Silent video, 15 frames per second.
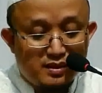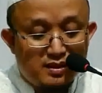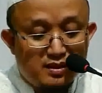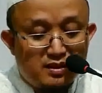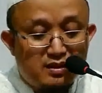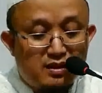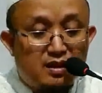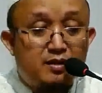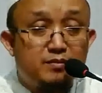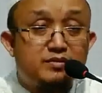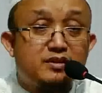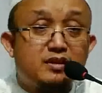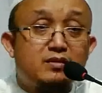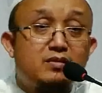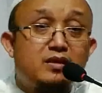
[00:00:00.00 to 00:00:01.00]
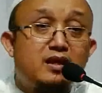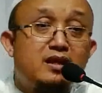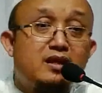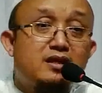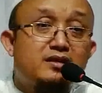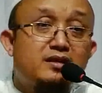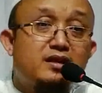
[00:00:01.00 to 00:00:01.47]
Amsalu
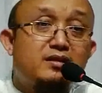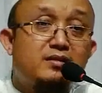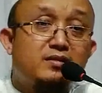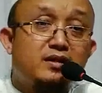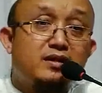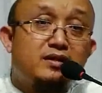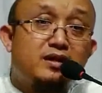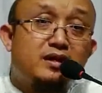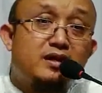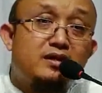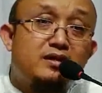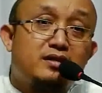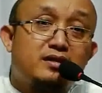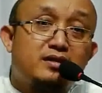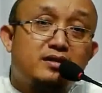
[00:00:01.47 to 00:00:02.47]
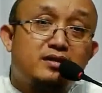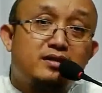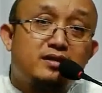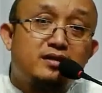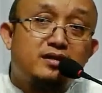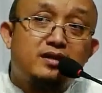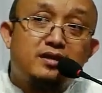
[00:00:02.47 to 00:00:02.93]
halatan orang yang
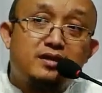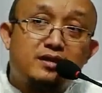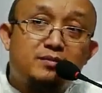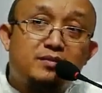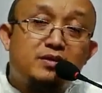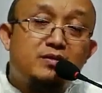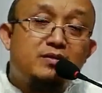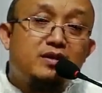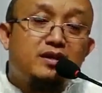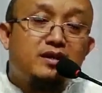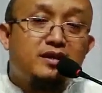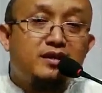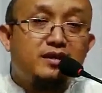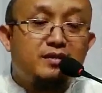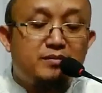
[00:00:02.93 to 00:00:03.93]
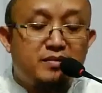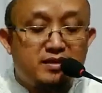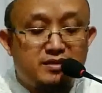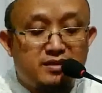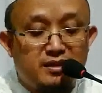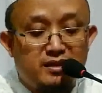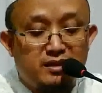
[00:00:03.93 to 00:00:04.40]
namun orang ini
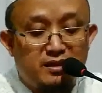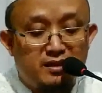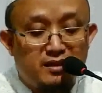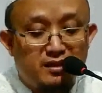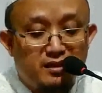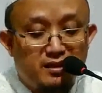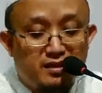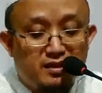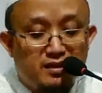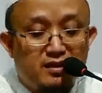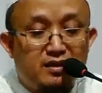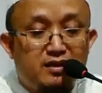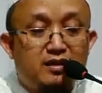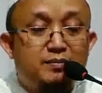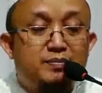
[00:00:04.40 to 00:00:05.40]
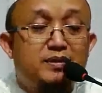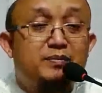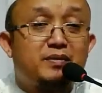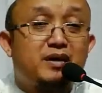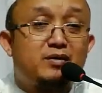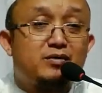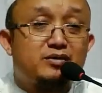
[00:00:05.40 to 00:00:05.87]
masih lebih
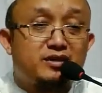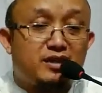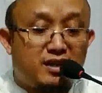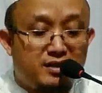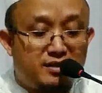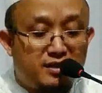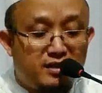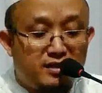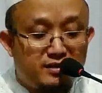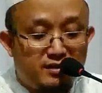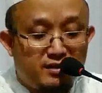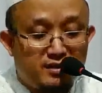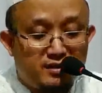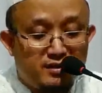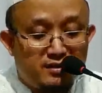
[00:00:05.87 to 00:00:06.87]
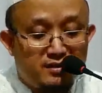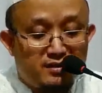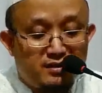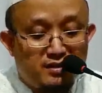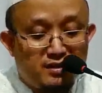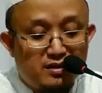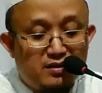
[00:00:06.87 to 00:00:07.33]
bagus keadaannya.
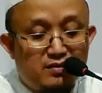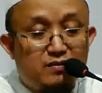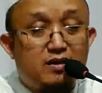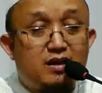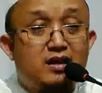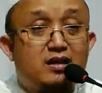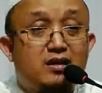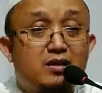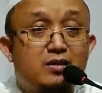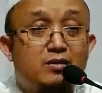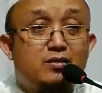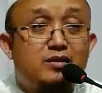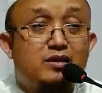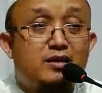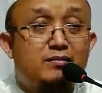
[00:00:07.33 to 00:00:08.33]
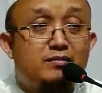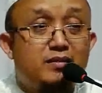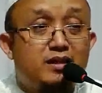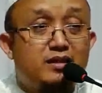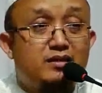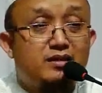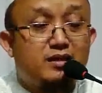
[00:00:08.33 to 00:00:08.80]
Wa akalu
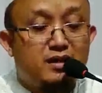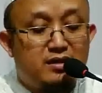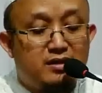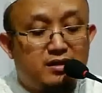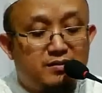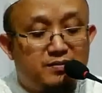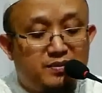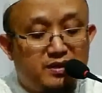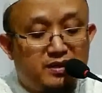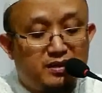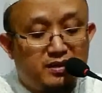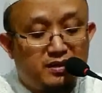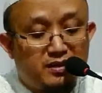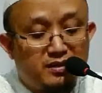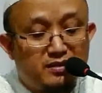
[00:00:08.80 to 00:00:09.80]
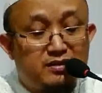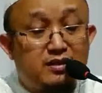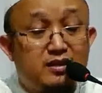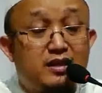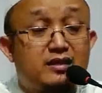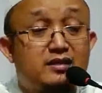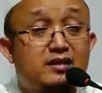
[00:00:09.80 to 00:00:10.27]
dan lebih
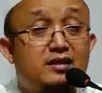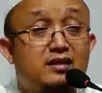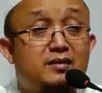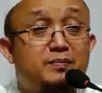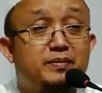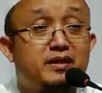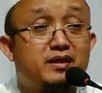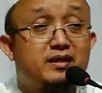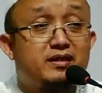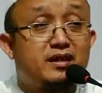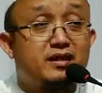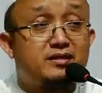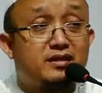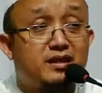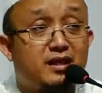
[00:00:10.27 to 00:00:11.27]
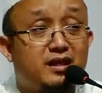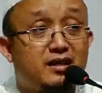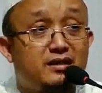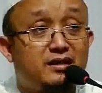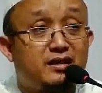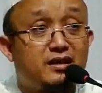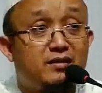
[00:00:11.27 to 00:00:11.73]
jelek lebih rendah
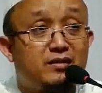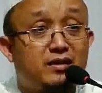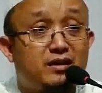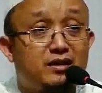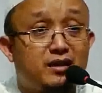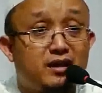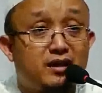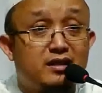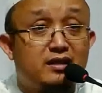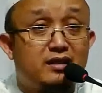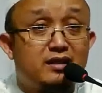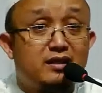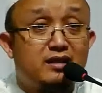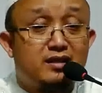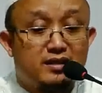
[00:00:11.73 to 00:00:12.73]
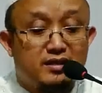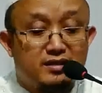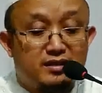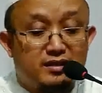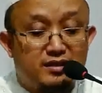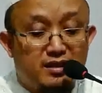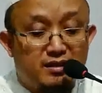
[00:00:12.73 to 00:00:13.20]
celaannya. Orang yang
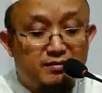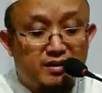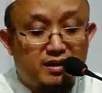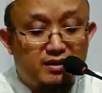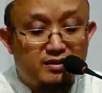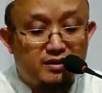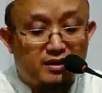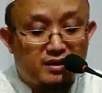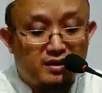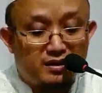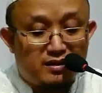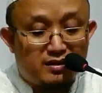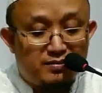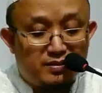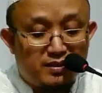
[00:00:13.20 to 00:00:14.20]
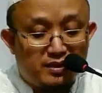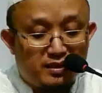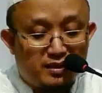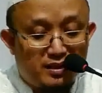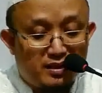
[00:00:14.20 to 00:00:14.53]
tidak mengajarkan kebaikan,